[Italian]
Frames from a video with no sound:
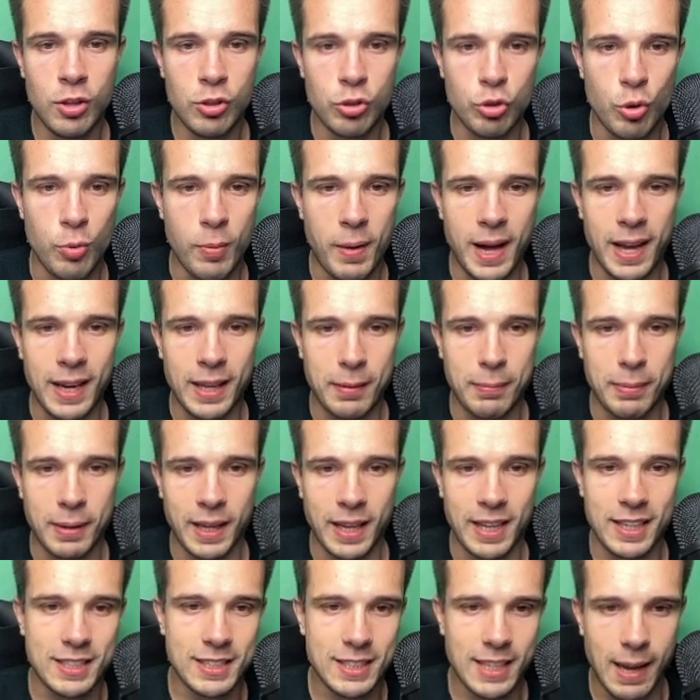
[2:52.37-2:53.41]
domani
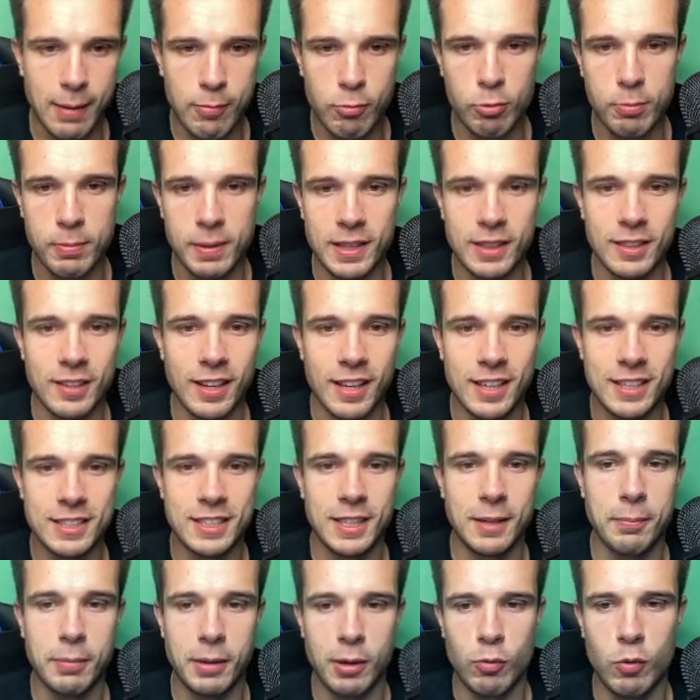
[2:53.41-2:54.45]
perché Samubit è
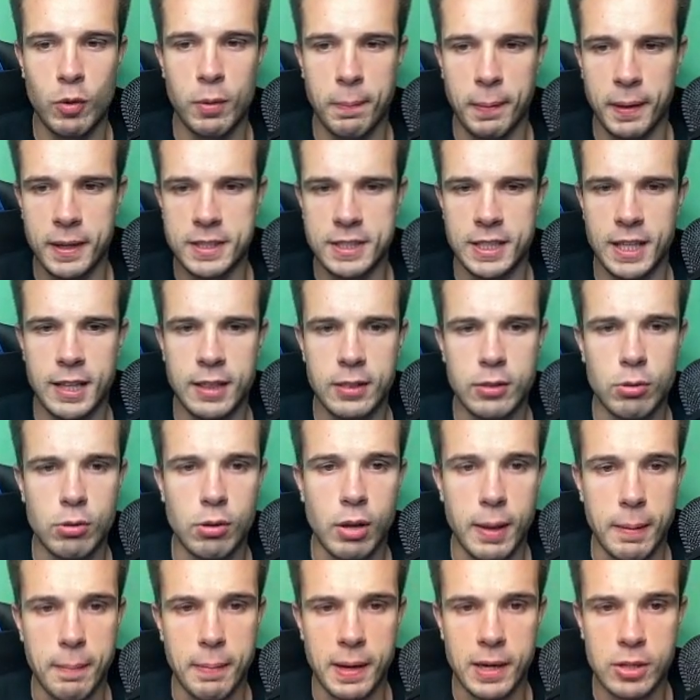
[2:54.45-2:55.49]
sempre qui presente
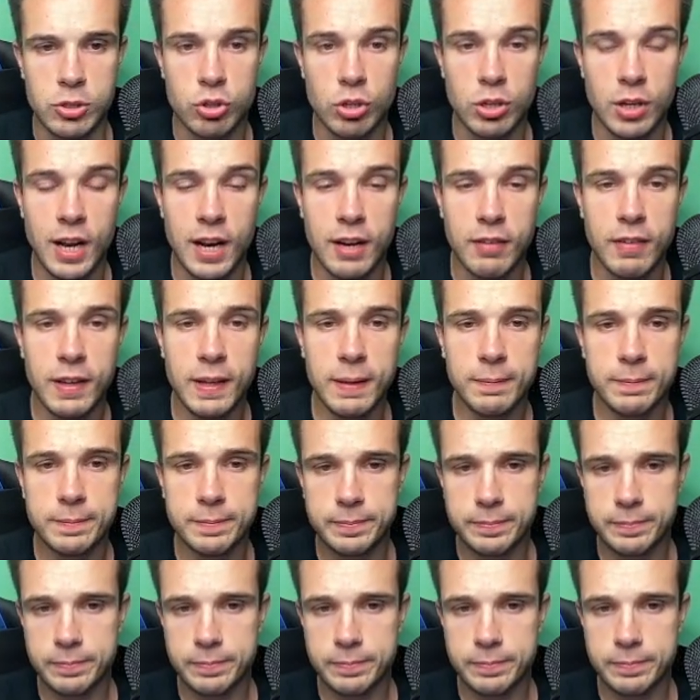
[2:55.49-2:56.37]
okay, per aggiornarvi.